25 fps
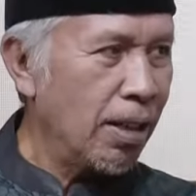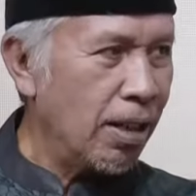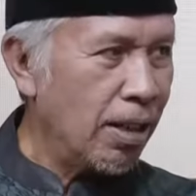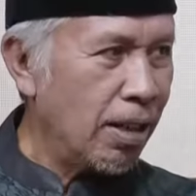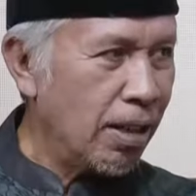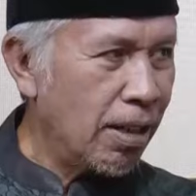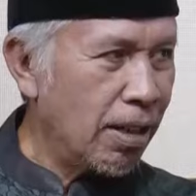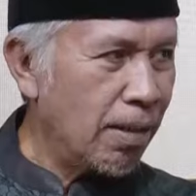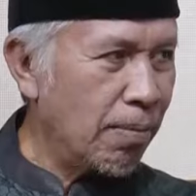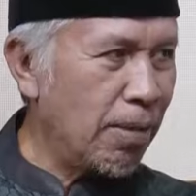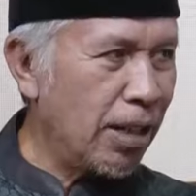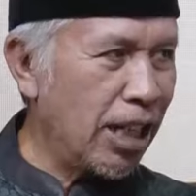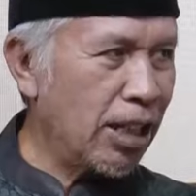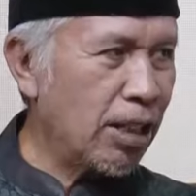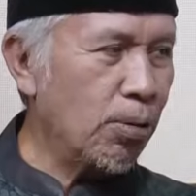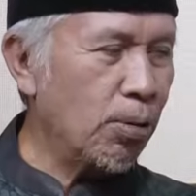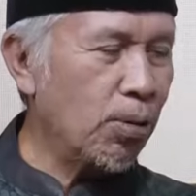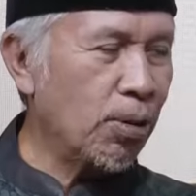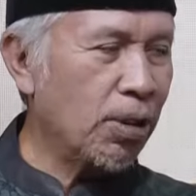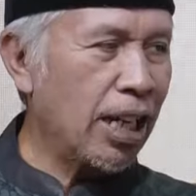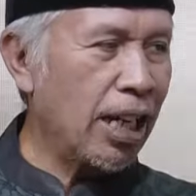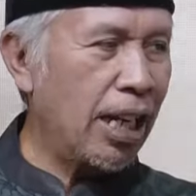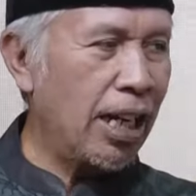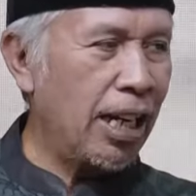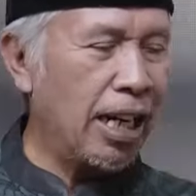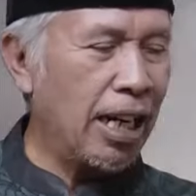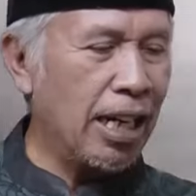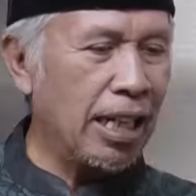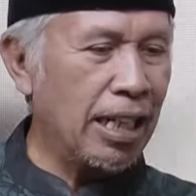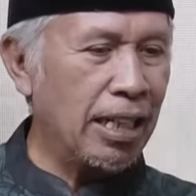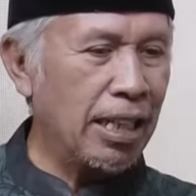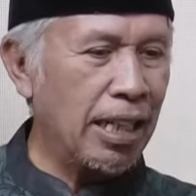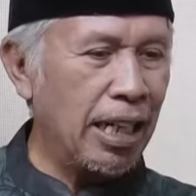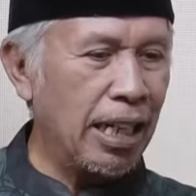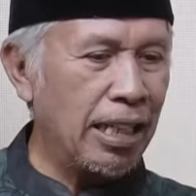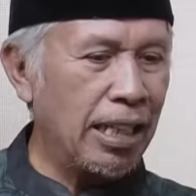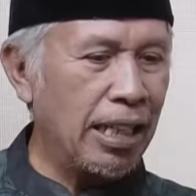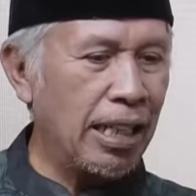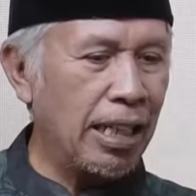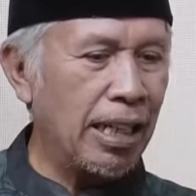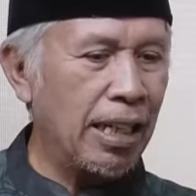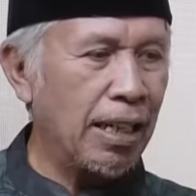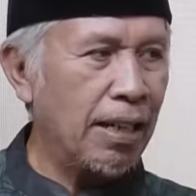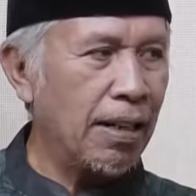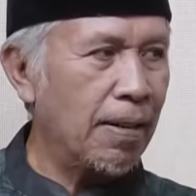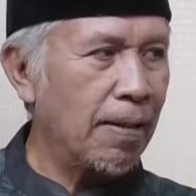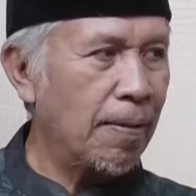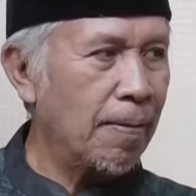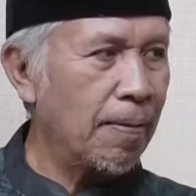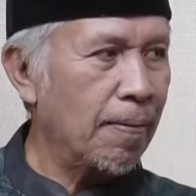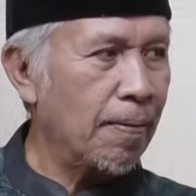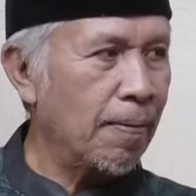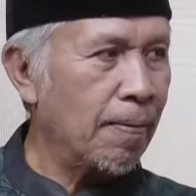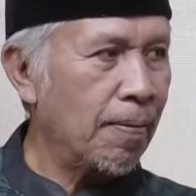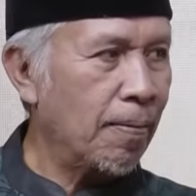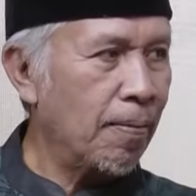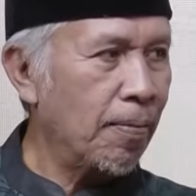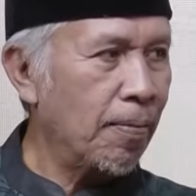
Eh, batu kiliran tadi. Bisa na